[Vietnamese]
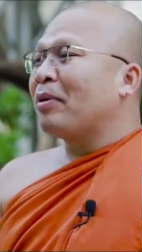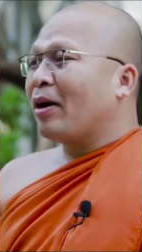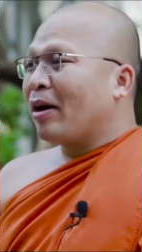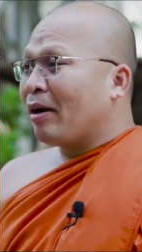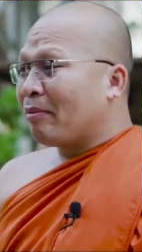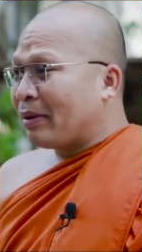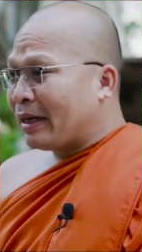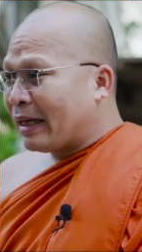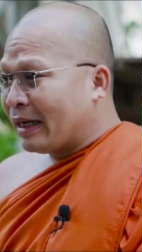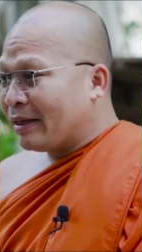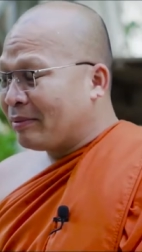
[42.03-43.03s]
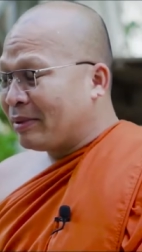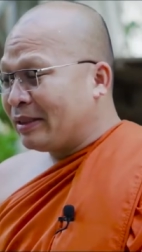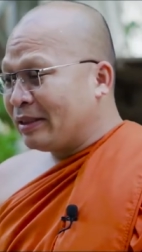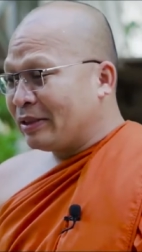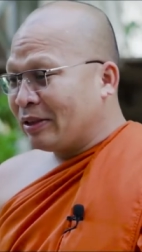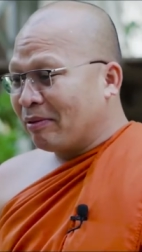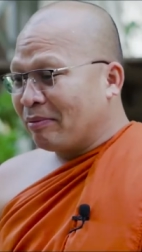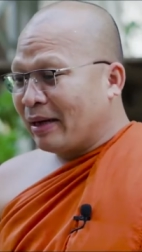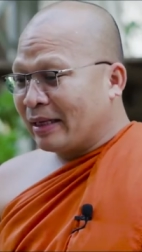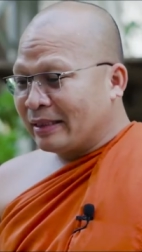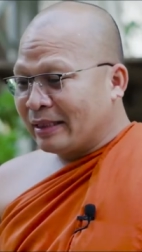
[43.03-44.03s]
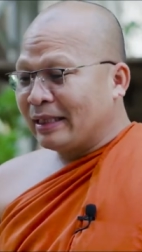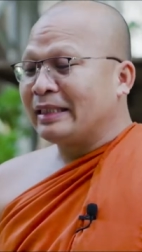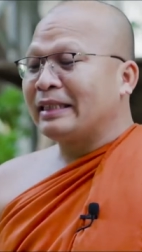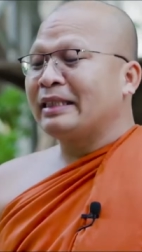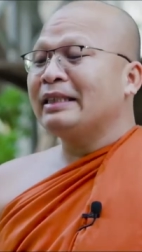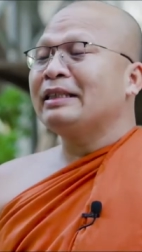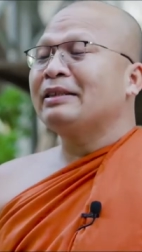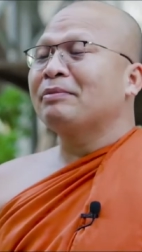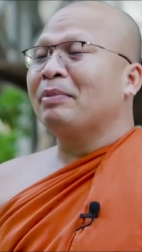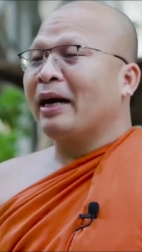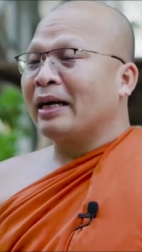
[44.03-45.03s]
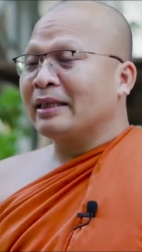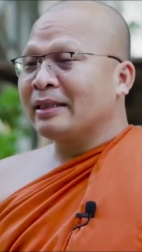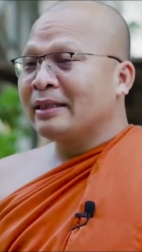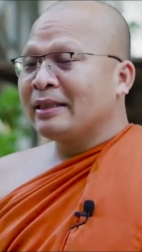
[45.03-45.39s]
phò phần nâng hay bởi dương trong bàn chờn cho nước dương phẳng